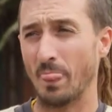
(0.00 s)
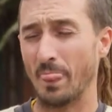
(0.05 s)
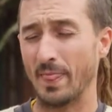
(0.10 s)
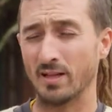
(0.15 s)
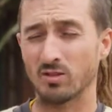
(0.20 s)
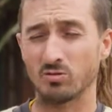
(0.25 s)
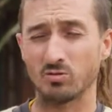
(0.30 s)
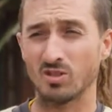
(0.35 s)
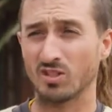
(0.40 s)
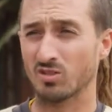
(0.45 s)

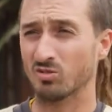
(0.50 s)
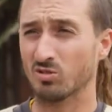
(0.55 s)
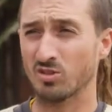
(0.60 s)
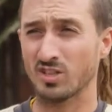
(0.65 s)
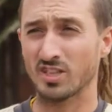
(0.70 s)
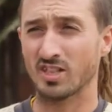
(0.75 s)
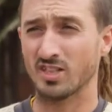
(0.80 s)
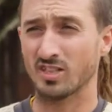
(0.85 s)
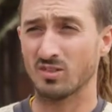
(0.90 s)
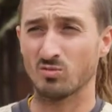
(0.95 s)
es una
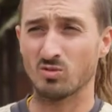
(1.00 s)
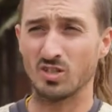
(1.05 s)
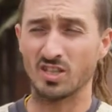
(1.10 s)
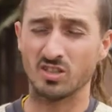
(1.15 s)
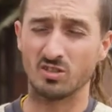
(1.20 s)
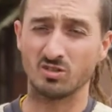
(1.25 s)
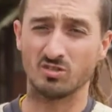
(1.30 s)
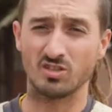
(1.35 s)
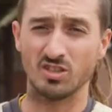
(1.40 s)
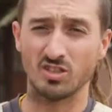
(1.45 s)
zona que un
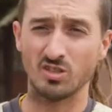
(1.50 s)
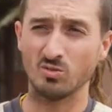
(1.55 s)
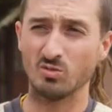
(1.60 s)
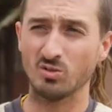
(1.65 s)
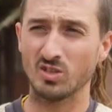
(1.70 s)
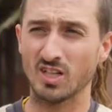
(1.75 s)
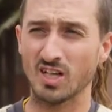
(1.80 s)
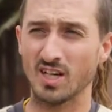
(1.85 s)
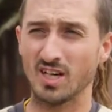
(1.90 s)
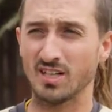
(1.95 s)
año se
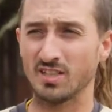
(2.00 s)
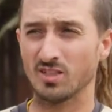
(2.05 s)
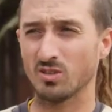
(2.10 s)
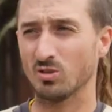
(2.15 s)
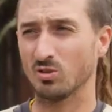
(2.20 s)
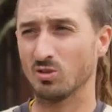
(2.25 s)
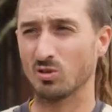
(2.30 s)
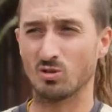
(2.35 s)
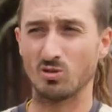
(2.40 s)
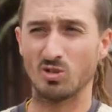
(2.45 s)
inunda y
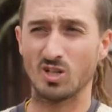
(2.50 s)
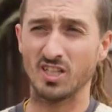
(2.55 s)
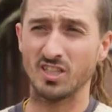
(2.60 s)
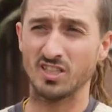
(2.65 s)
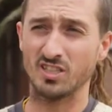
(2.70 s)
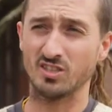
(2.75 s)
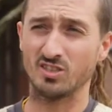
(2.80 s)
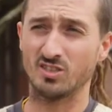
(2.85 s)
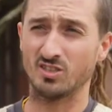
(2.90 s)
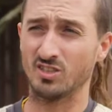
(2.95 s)
otro
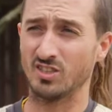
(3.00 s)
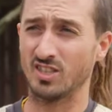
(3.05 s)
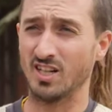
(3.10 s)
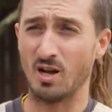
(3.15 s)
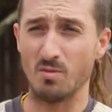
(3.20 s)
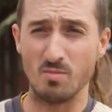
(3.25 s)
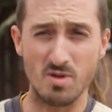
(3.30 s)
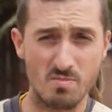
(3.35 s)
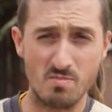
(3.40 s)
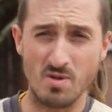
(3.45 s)
año en
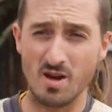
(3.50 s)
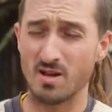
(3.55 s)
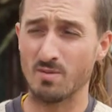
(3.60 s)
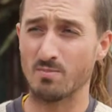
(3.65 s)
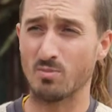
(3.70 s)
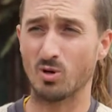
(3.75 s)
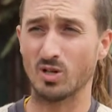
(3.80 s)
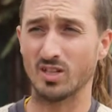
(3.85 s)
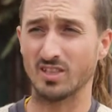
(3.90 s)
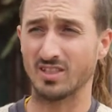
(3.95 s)
la misma
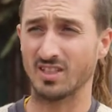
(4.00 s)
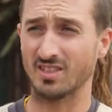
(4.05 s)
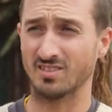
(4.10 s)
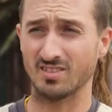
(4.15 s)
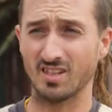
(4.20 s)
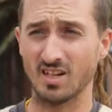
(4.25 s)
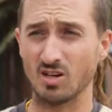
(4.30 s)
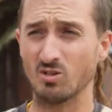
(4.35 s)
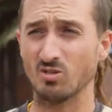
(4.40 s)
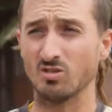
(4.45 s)
época está
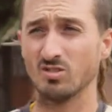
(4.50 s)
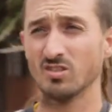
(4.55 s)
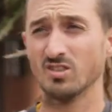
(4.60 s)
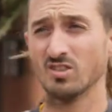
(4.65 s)
seco.